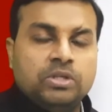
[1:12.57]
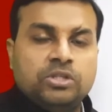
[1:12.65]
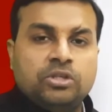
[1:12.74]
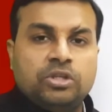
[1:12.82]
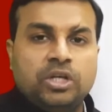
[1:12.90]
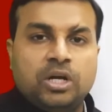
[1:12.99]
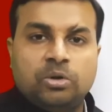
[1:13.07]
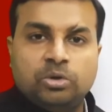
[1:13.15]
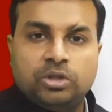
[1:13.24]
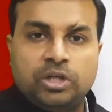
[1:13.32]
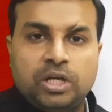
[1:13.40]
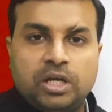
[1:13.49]
स्थितियां
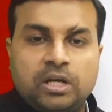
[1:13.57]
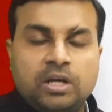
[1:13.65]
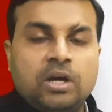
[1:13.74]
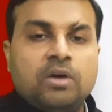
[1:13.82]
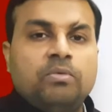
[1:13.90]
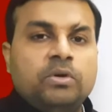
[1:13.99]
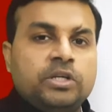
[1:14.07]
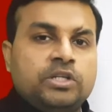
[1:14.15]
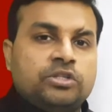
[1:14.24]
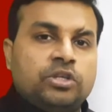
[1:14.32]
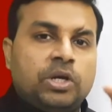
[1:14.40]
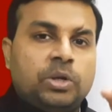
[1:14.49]
होती हैं वो
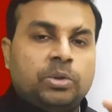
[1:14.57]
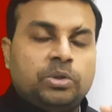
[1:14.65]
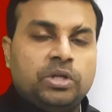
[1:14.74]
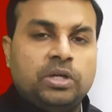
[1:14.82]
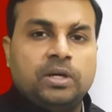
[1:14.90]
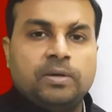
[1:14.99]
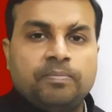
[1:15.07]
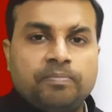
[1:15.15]
स्थिर होती हैं